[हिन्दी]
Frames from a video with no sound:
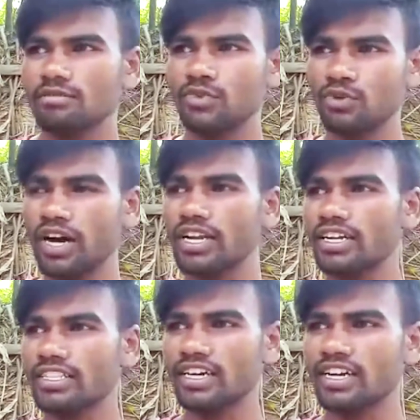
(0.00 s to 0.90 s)
व्यवहार
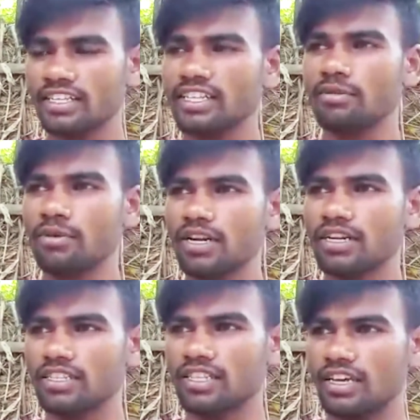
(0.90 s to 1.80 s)
करता है गंदा व्यवहार
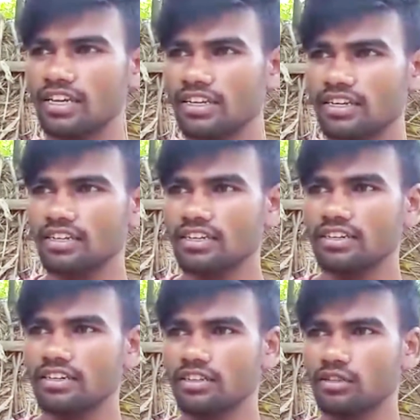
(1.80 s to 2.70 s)
करता
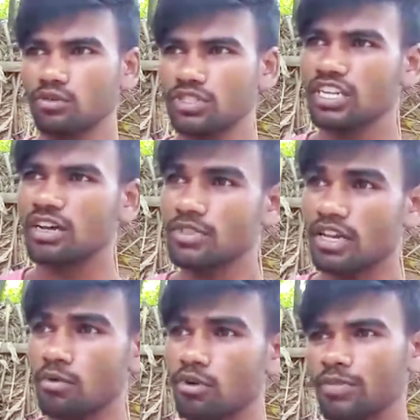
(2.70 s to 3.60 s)
है तो उसी नाम से
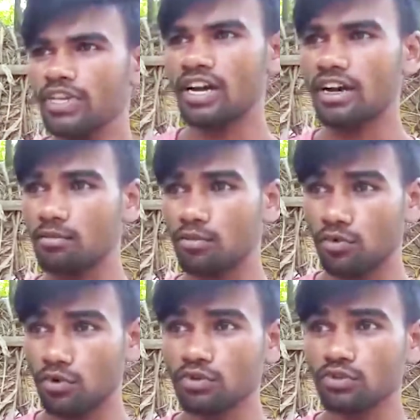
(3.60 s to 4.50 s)
हम लोग भी यहाँ
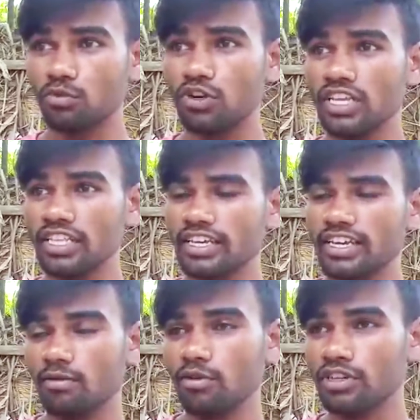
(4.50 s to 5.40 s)
लोग से बोलता था
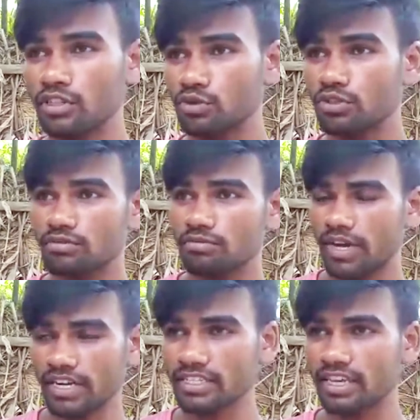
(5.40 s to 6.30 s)
कि आप लोग हिंदुस्त
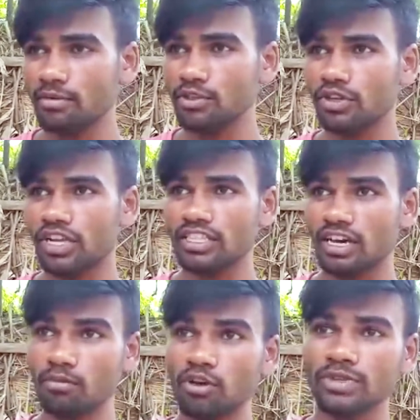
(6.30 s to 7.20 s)
पाकिस्तान में जो रहते
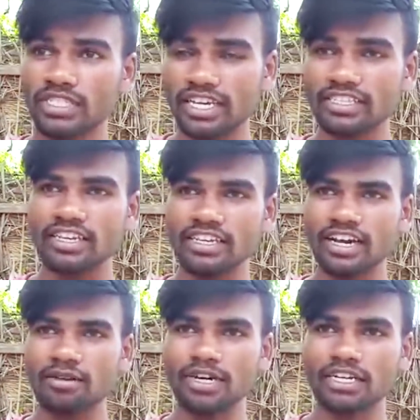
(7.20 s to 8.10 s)
हैं आप लोग भी शायद यही
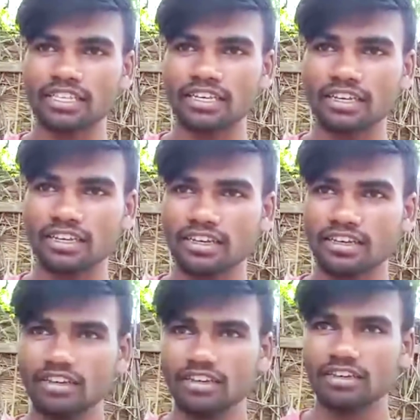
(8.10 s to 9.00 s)
काम करते हैं
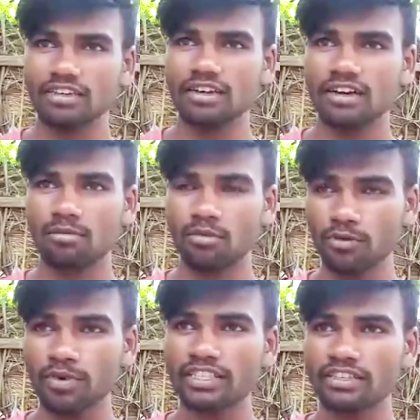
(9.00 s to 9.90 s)
हम्म। आप
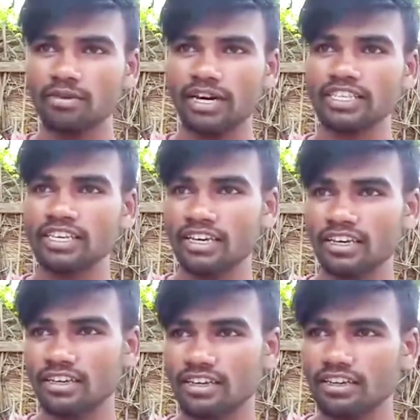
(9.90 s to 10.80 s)
लोग भी आतंकवादी हैं
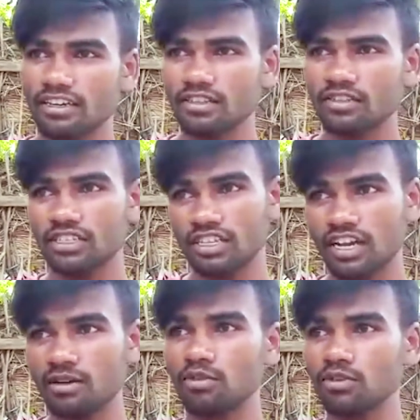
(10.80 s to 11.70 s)
तो इसीलिए
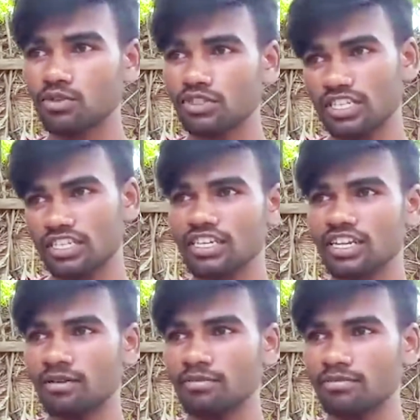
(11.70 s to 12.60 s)
हम लोग सोचे कि ये
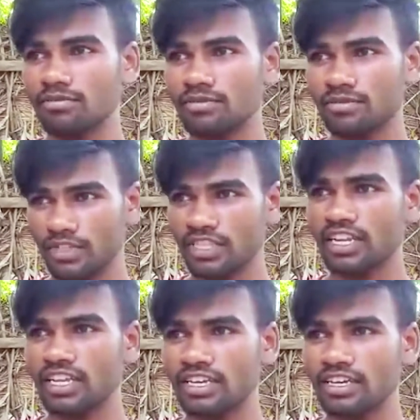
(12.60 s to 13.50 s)
नाम
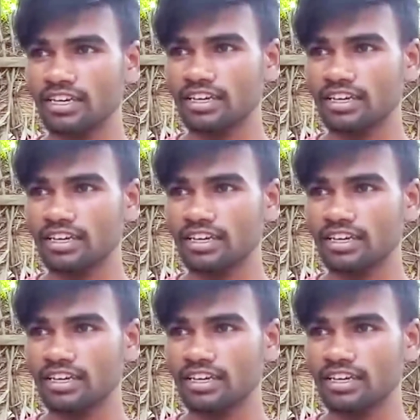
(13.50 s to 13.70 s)
बदल लेंगे